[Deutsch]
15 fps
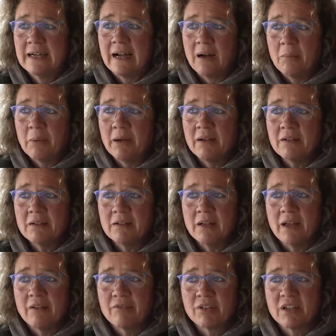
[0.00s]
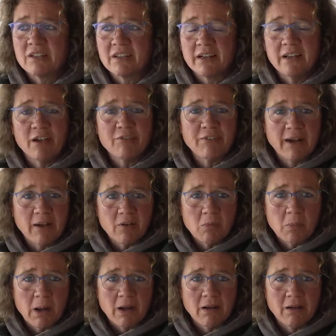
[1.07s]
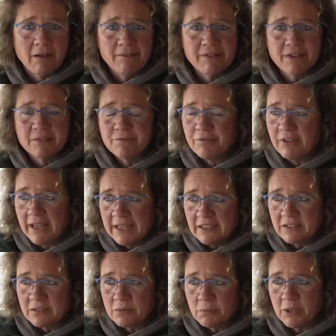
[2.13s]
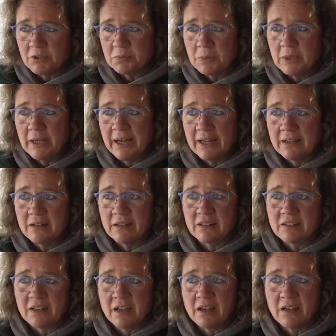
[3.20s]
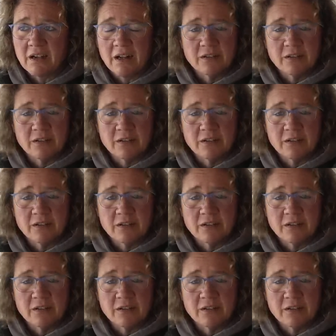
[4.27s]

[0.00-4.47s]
Aber er wird seine Erfahrungen machen. Er wird vielleicht zum Beispiel lernen, dass er